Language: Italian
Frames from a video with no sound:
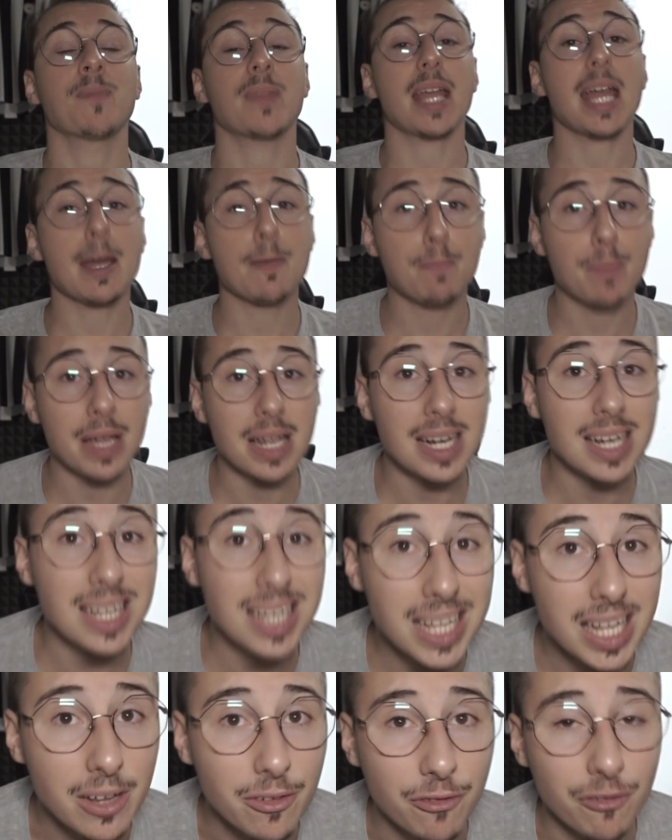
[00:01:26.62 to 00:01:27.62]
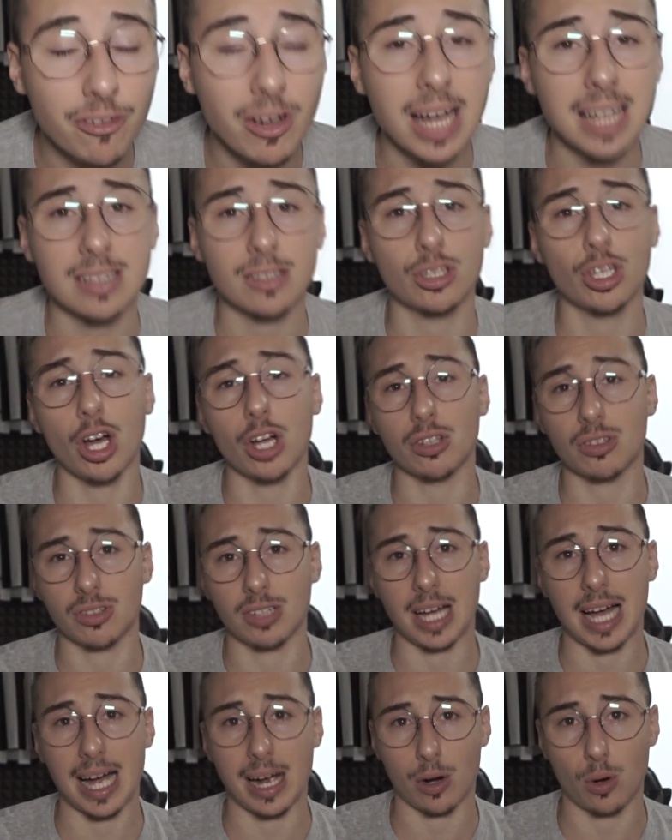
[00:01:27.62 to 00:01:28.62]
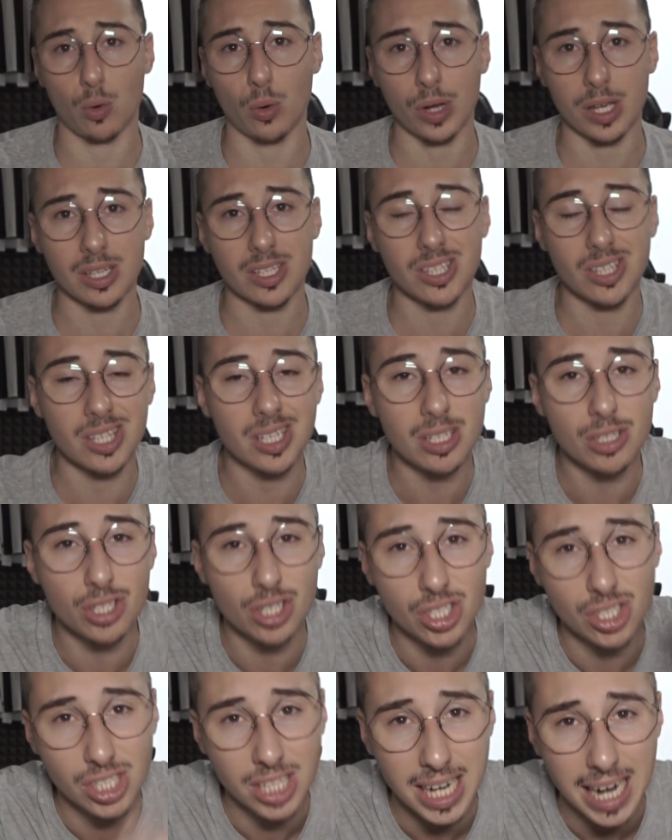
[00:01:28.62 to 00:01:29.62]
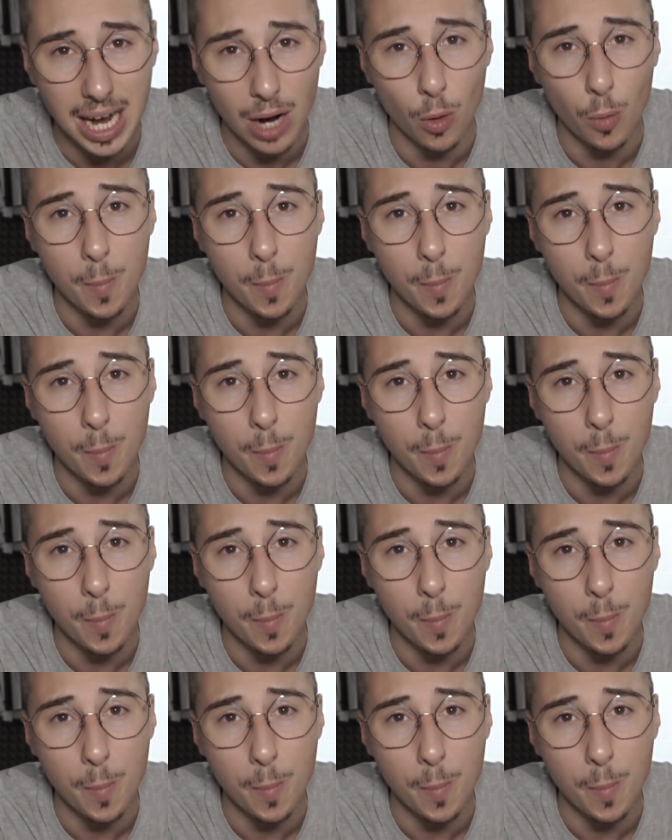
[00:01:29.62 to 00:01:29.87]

e per chi fa tot acquisti ci sarà